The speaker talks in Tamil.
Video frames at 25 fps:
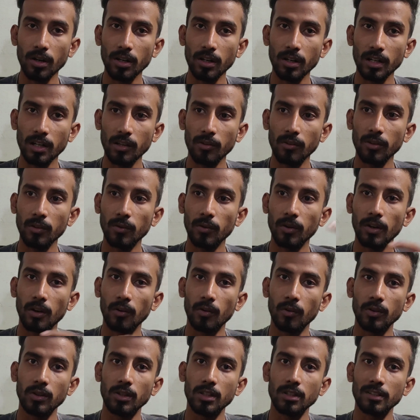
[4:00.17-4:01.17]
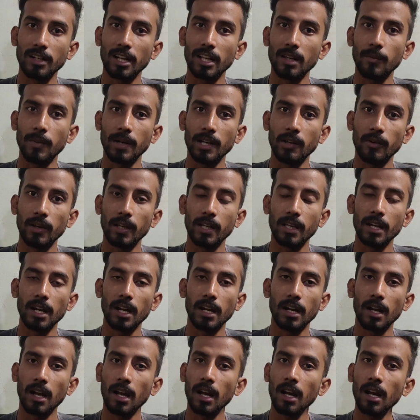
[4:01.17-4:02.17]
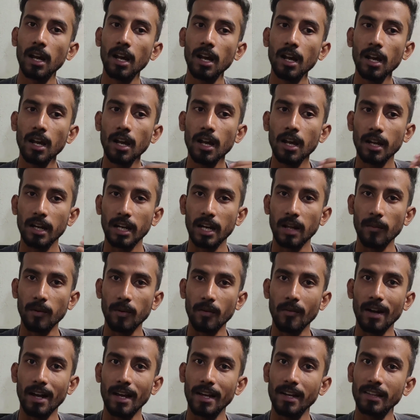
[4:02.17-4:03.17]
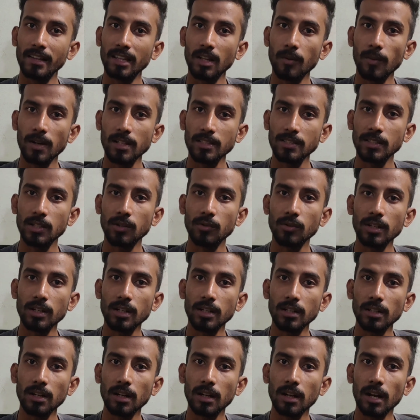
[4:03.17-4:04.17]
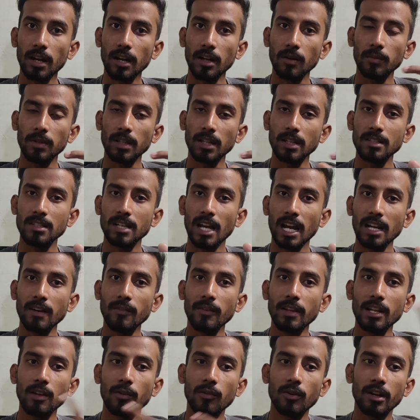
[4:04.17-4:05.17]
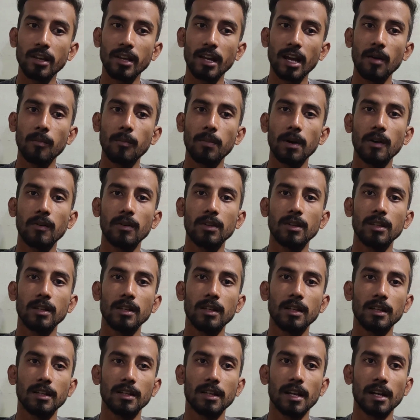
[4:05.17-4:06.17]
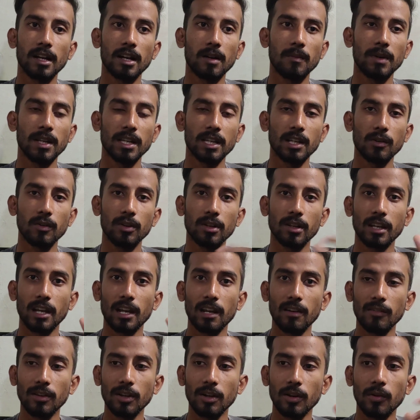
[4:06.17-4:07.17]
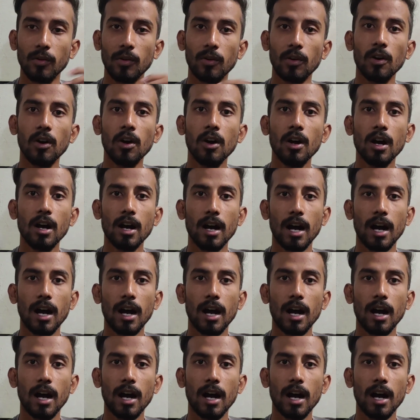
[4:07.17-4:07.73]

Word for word: ஒன்றுங்கிறது வந்து அவங்க வந்து செலக்ட் பண்ணி வைக்கிறாங்க நம்ம வேறு எந்த மாதத்தை கூட எடுத்துருக்கலாம் ஆனால் பார்த்தீங்கன்னா ஜான்வரி ஒன்று ஏன்பா வந்து எடுத்தாங்க அப்படிங்கிற ஒரு கேள்வி இருக்கும்